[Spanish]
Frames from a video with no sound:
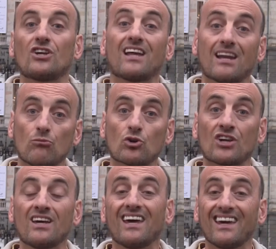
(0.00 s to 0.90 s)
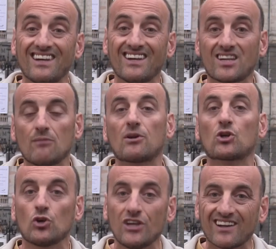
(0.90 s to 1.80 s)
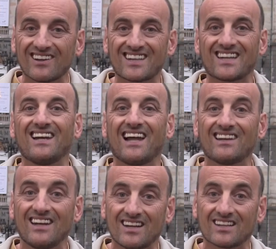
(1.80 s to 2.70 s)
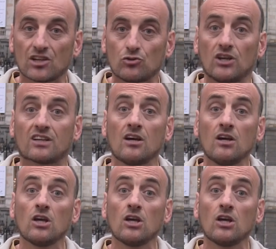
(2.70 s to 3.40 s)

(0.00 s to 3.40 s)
Citaremos X, siempre Soyertes, Nalderiques de Asturias.